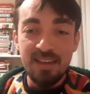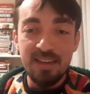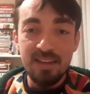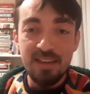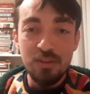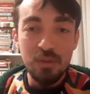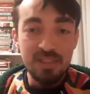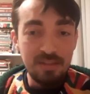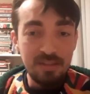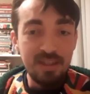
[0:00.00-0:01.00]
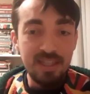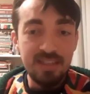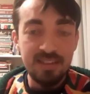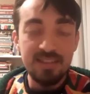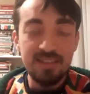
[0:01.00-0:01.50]
E, çok
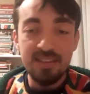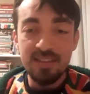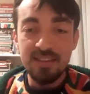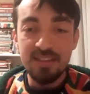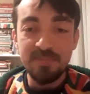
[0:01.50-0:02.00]
severek e,